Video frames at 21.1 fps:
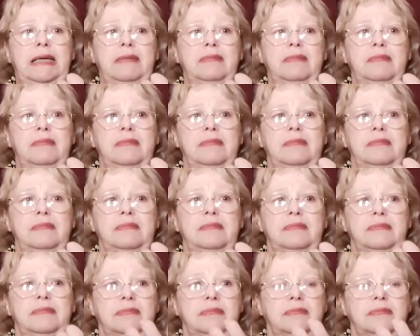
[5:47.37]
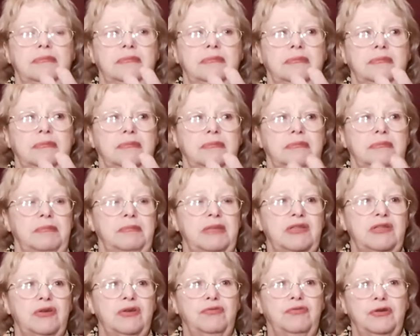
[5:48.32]
rochen wir Kuros,
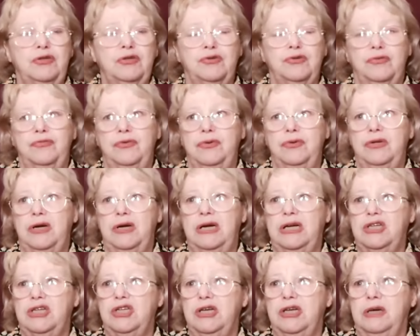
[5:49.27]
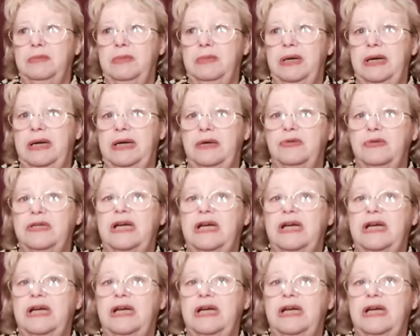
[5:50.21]
das Parfüm meines Mannes.